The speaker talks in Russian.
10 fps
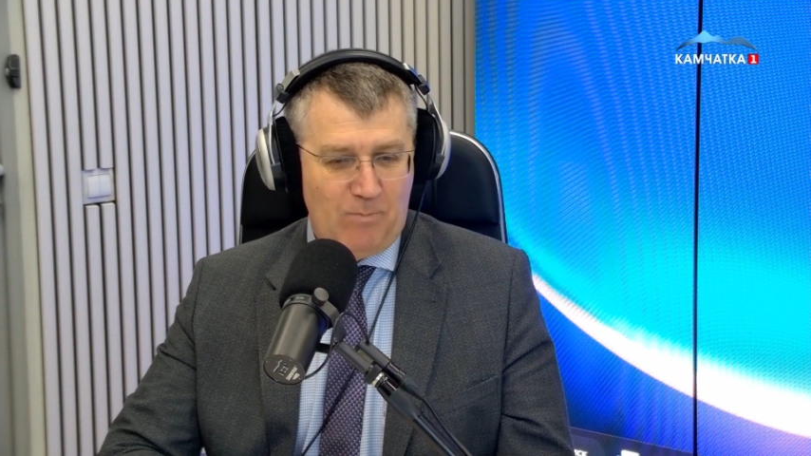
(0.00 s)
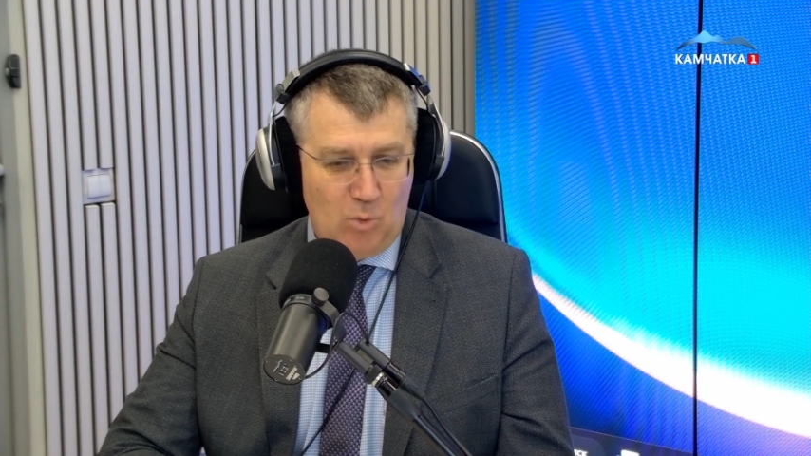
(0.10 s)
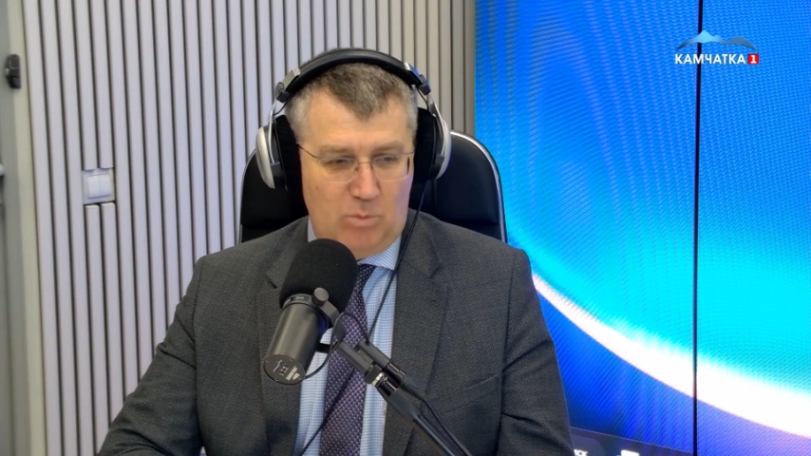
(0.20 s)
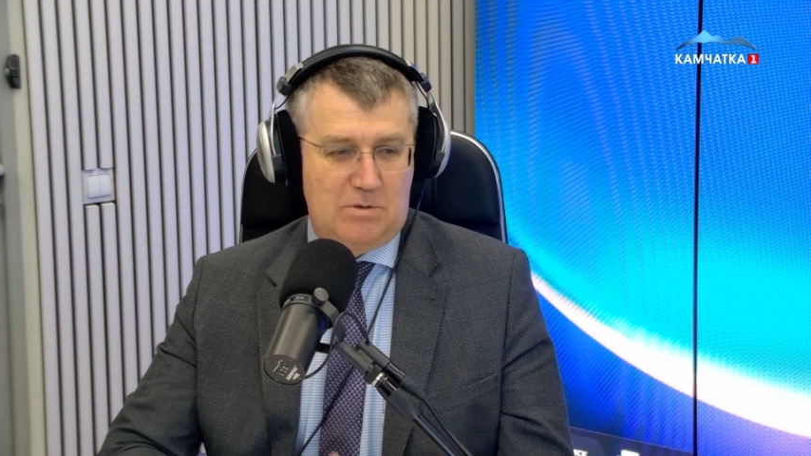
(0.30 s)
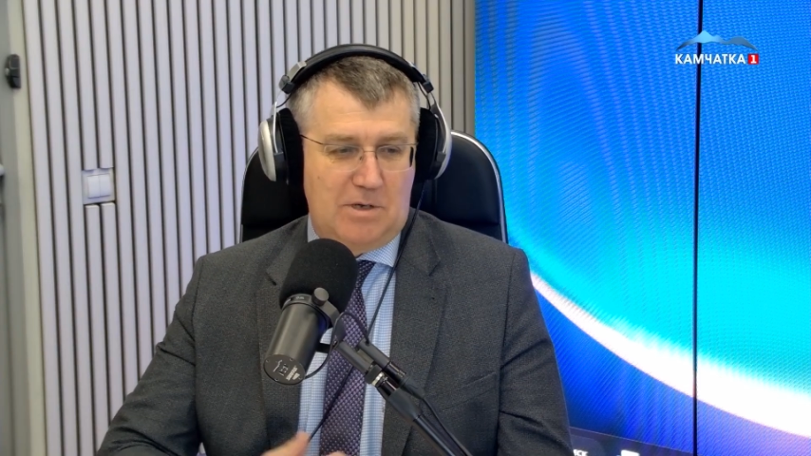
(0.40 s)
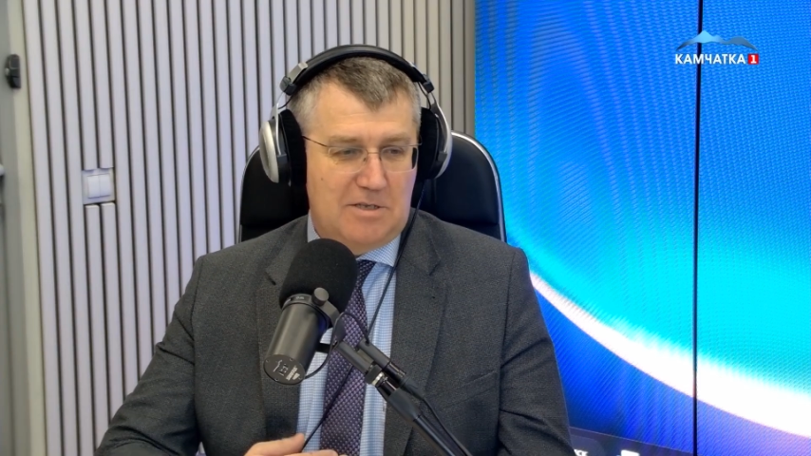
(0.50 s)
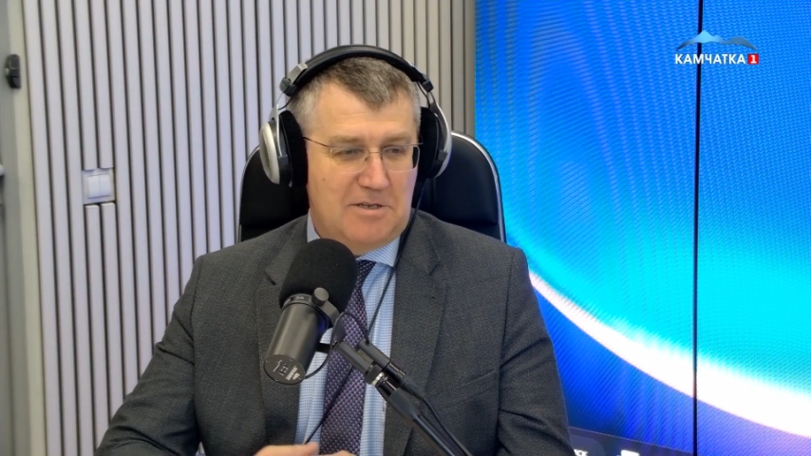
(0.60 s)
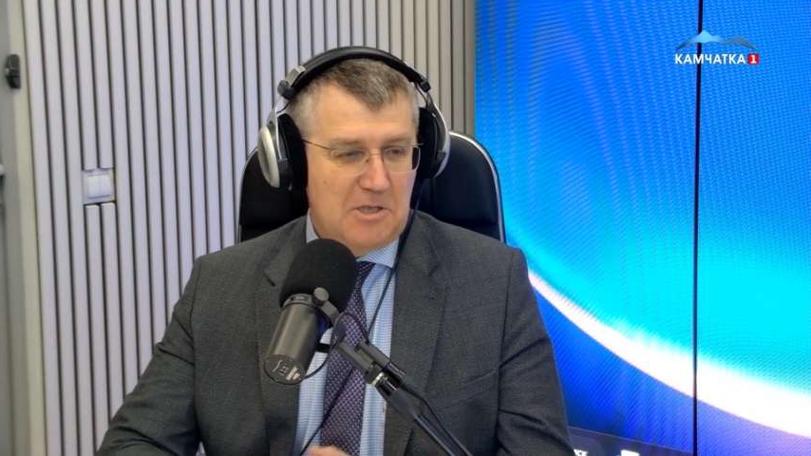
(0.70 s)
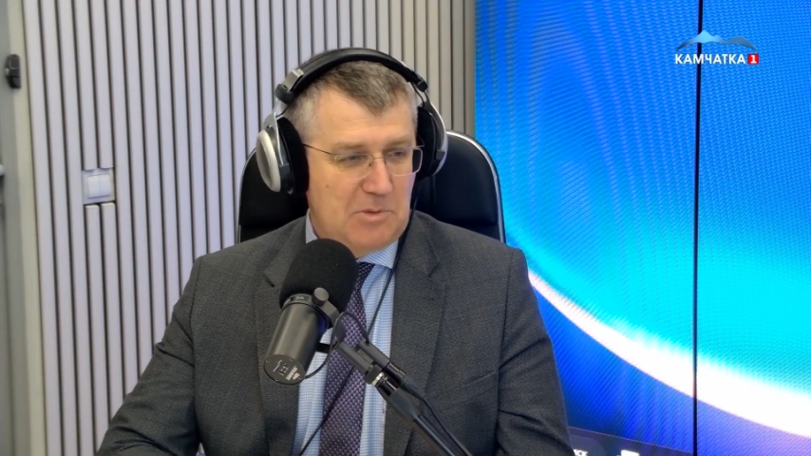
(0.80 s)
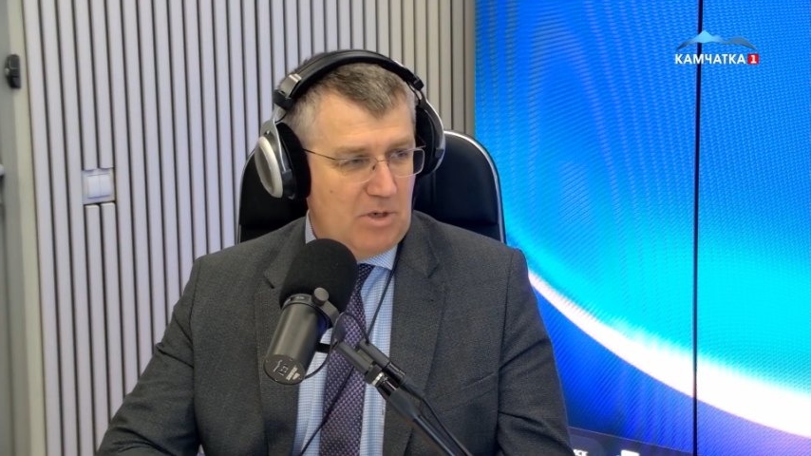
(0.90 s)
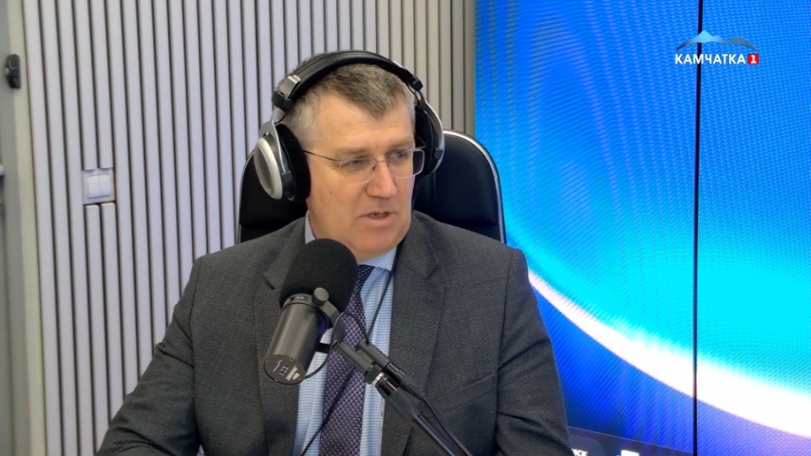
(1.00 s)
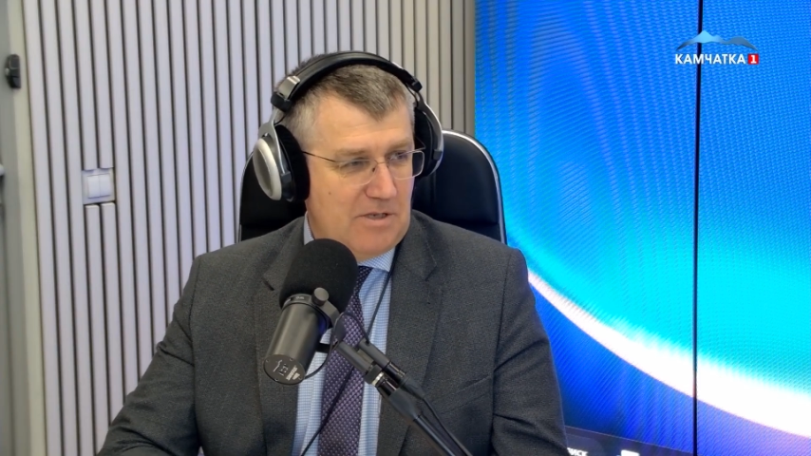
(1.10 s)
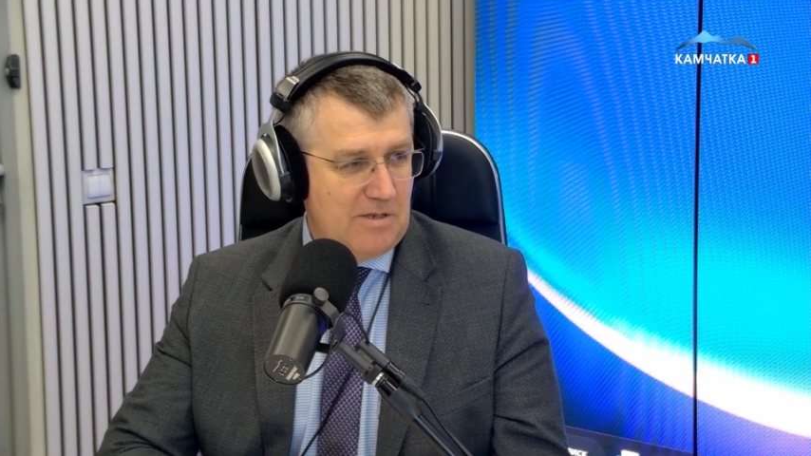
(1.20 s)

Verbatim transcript: Ну, казалось бы, где